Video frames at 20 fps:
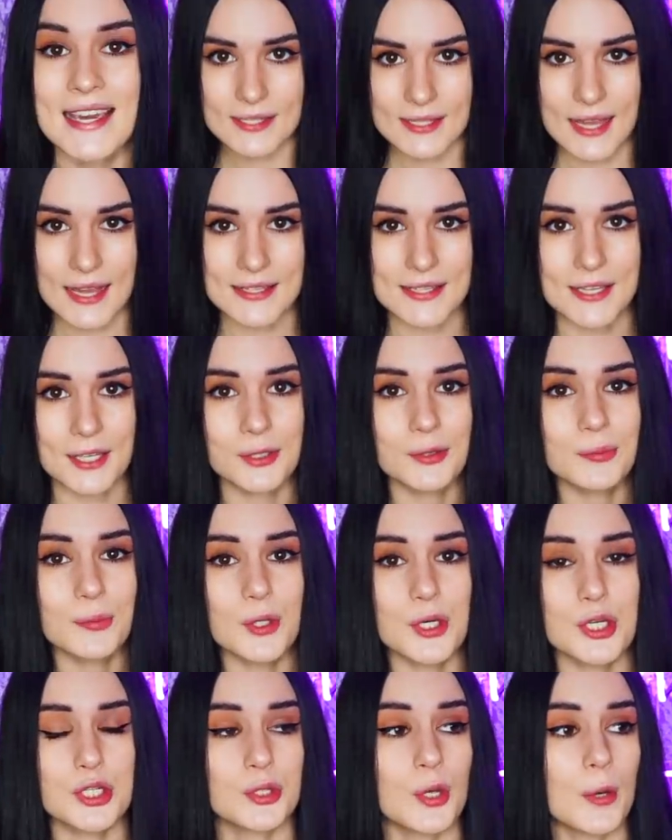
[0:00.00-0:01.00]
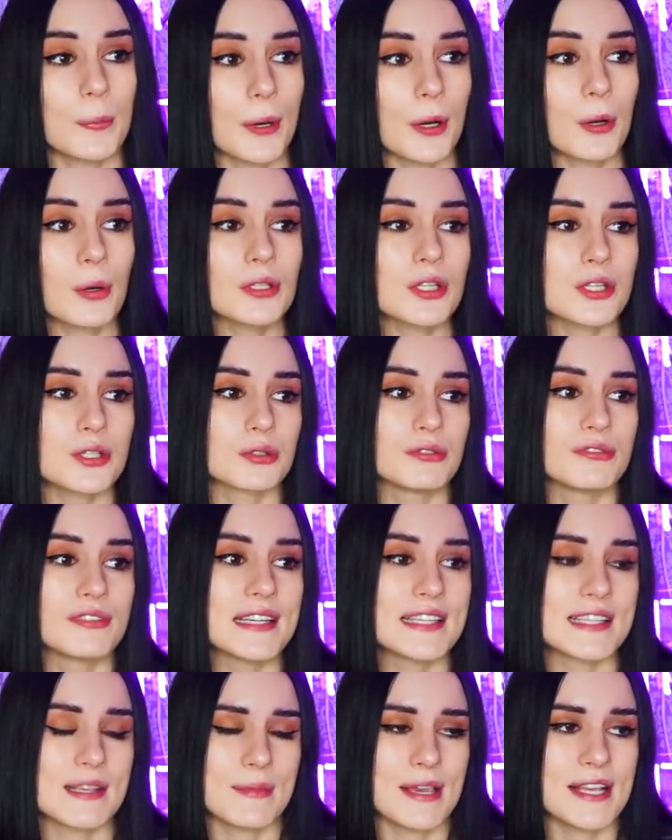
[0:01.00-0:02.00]
Кстати, я думаю, что по голосу
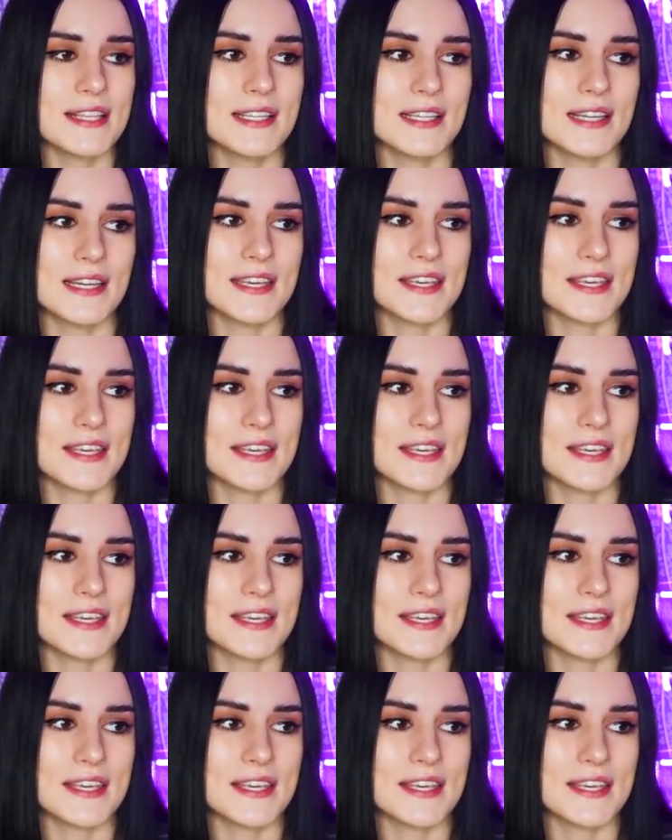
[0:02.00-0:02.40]
вы заметили,